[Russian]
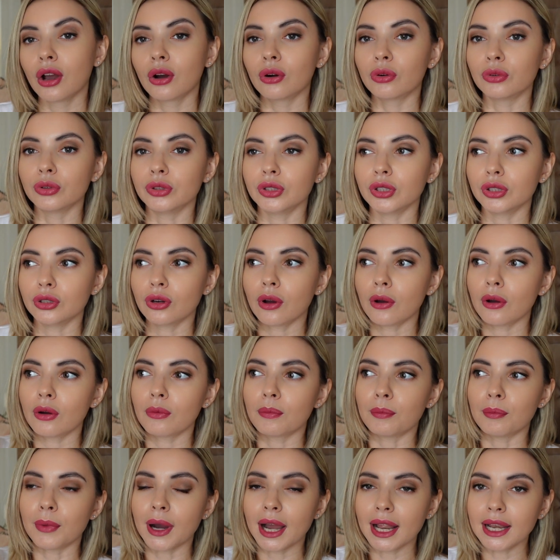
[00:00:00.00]
У нее
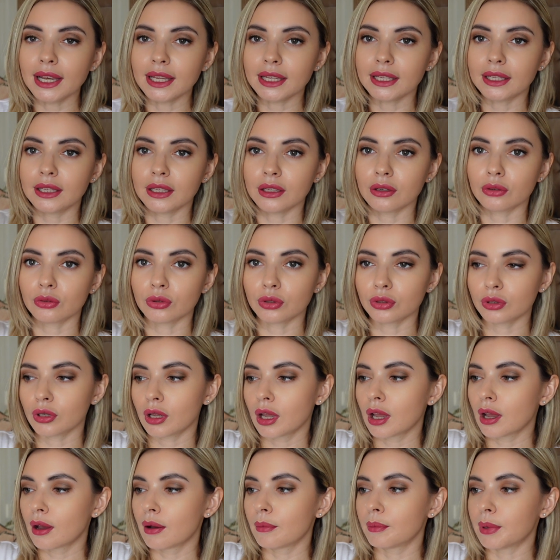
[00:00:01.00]
маленький, он
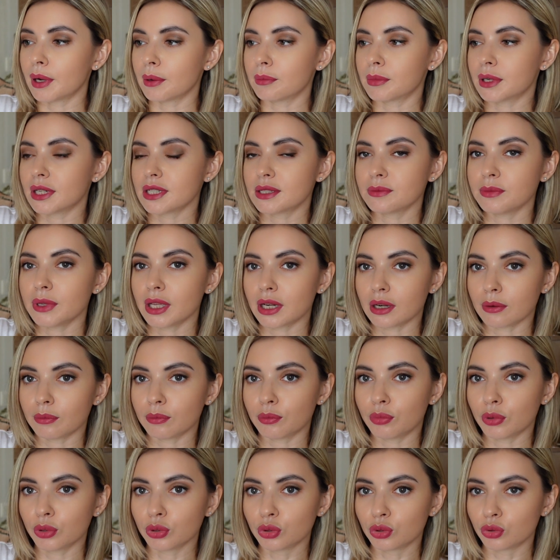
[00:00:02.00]
прям размером
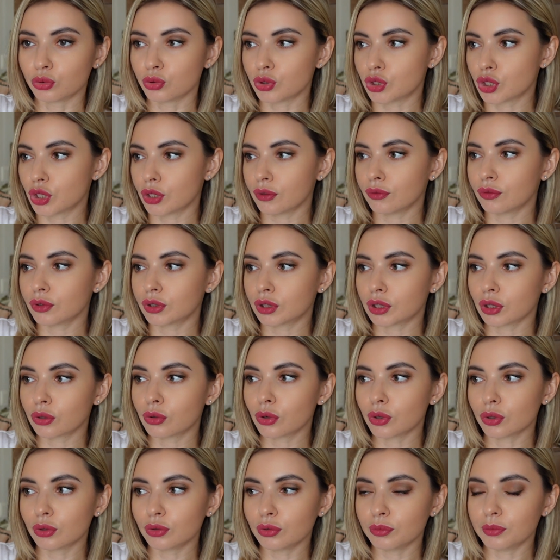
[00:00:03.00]
под ручки, вот
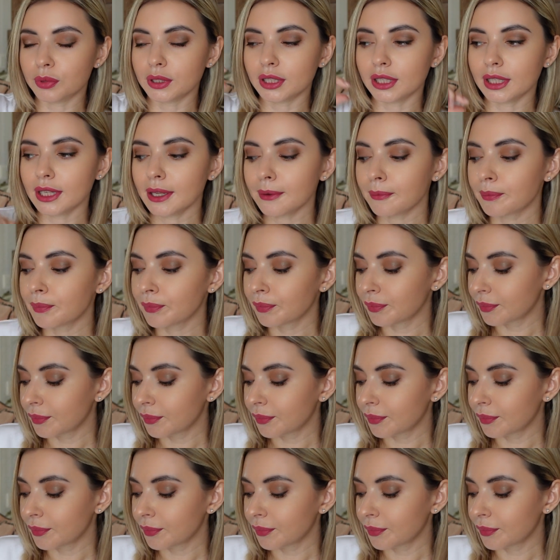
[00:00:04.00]
такой глубины